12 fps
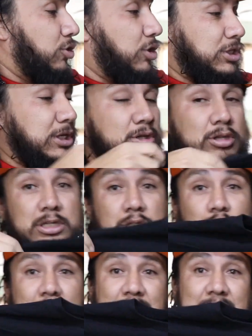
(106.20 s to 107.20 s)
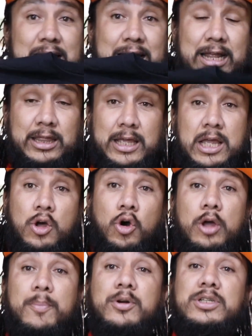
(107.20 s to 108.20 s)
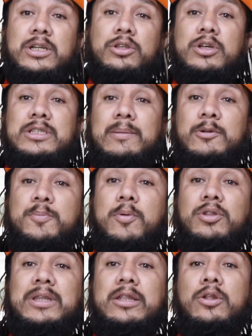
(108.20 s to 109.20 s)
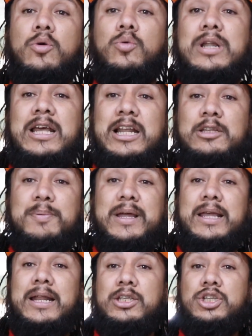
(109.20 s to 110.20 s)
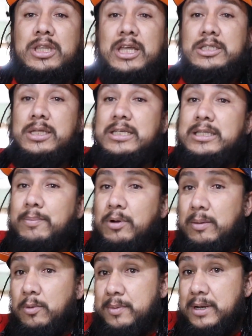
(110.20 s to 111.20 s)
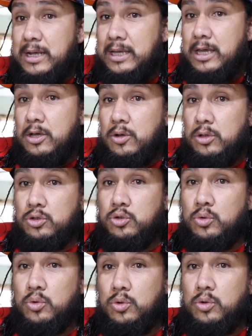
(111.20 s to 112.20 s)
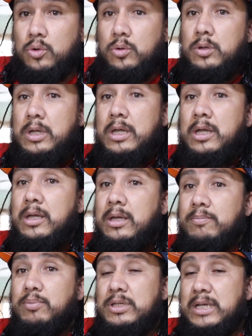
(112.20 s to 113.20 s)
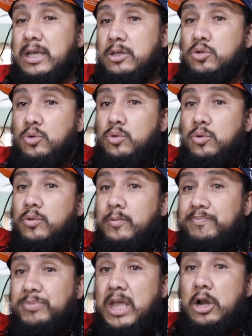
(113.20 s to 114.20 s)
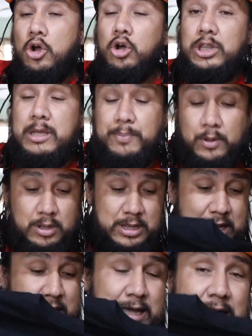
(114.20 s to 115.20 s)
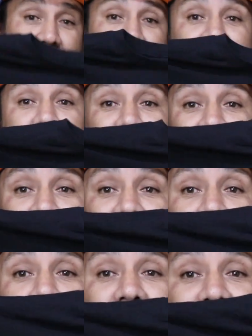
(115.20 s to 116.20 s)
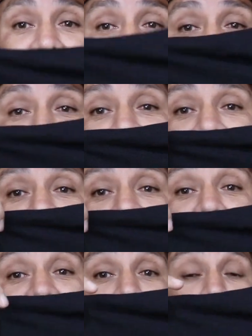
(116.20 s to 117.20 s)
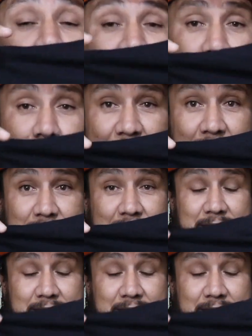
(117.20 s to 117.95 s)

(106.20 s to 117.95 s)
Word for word: No es cierto, esa es una talla grande. Hoy, por cierto, estamos portando una de las playeras chidas. Esta, por ejemplo, viene aquí con su... Pues aquí su logotipo. Y ya saben, esas son las tallas grandes. Vienen muy amplias.